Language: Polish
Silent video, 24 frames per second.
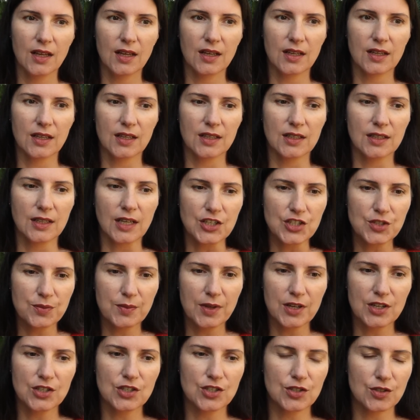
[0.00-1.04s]
E, ta
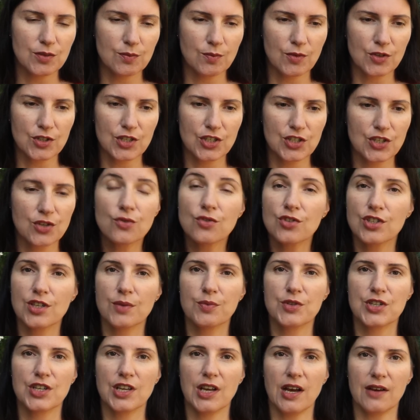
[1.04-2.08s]
śmierć może się
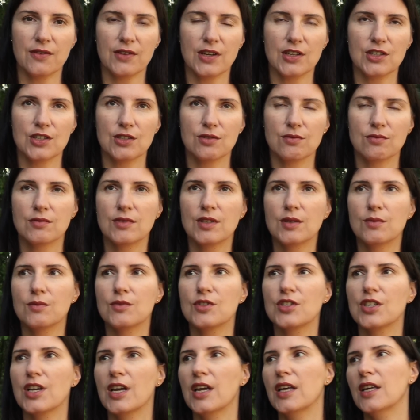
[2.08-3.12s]
różnie przejawiać.
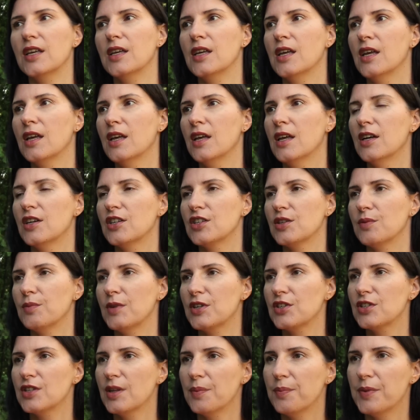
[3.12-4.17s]
Tym, że, że
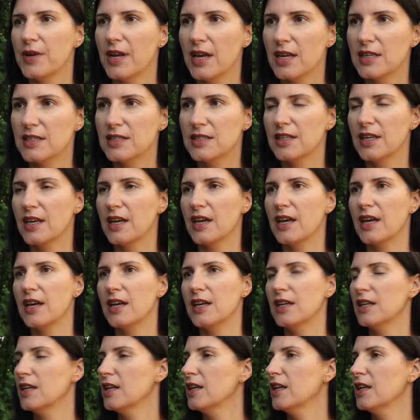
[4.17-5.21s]
masz
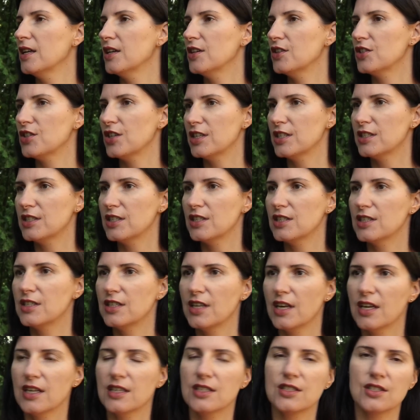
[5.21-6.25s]
depresję, że jesteś
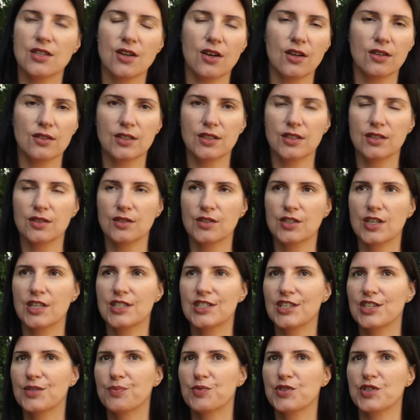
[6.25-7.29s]
zniechęcony, że
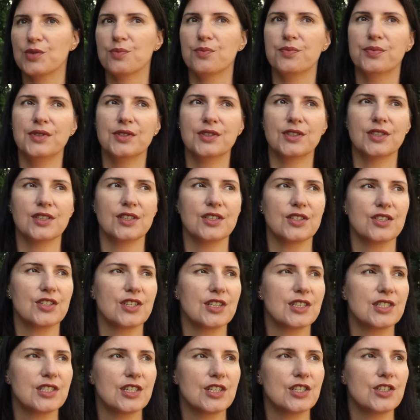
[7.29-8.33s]
jesteś przybity, że
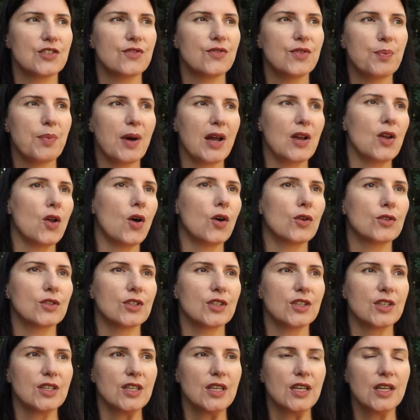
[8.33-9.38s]
jesteś
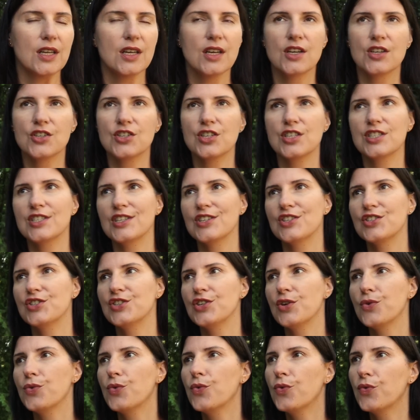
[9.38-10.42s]
wypalony, że jesteś
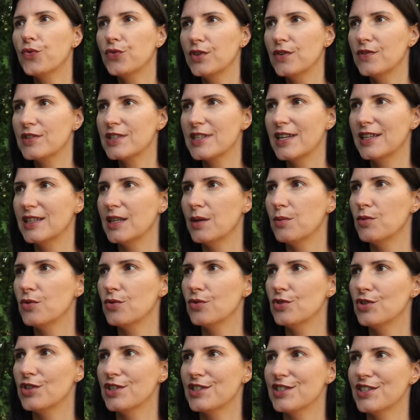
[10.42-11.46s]
nieufny względem
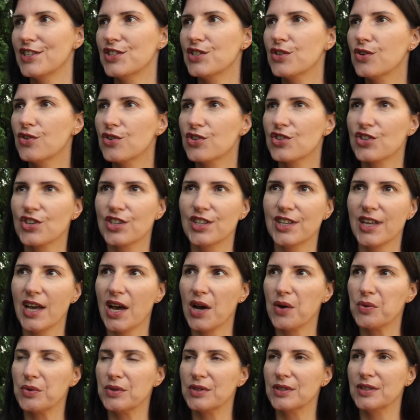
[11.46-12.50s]
ludzi, jesteś
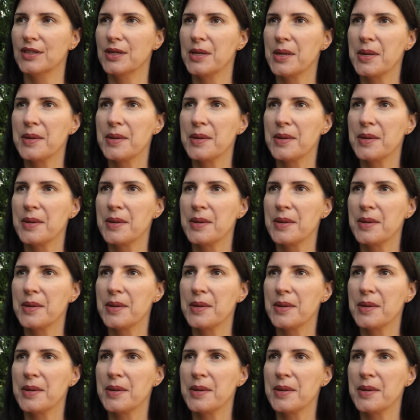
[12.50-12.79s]
zgorzkniały,